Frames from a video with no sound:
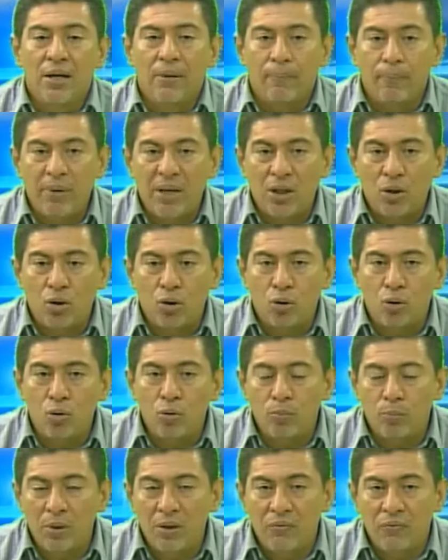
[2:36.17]
viendo
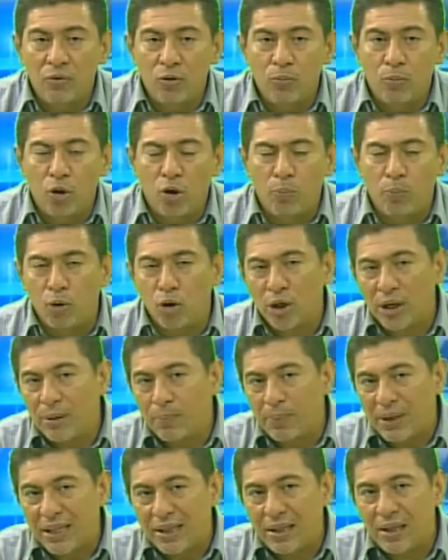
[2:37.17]
un buen fútbol, porque el
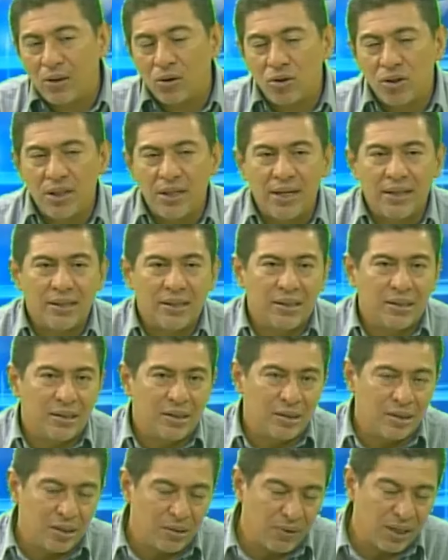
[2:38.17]
partido si es,
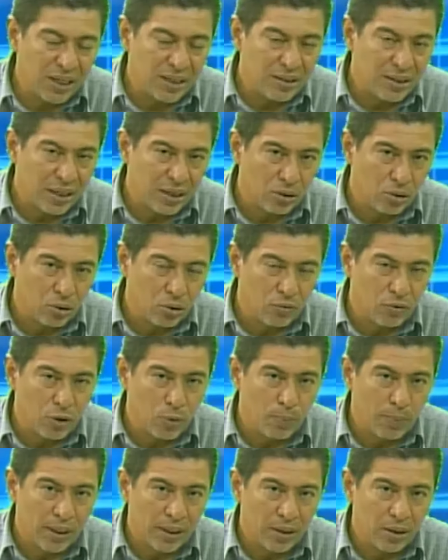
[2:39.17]
si bien es cierto, no fue
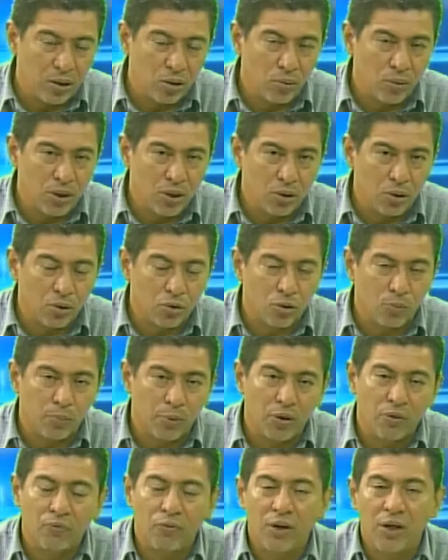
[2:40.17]
un partido vistoso,
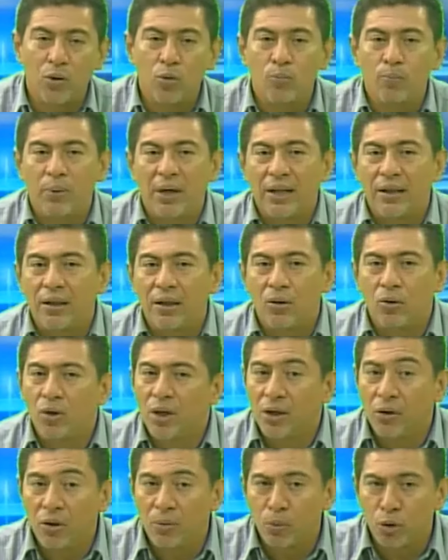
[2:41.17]
pero fue un partido
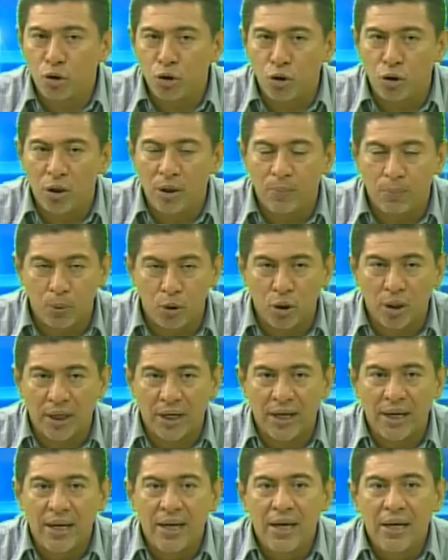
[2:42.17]
lleno de emociones,
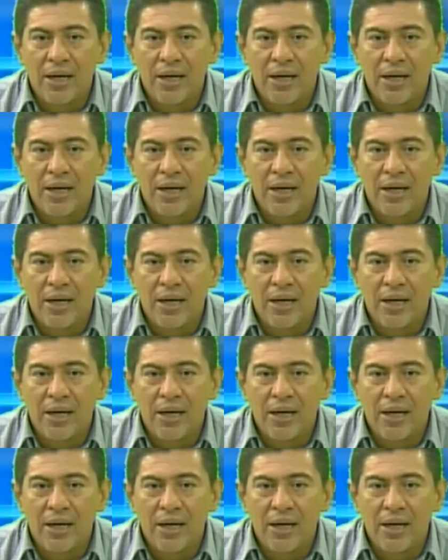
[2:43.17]
porque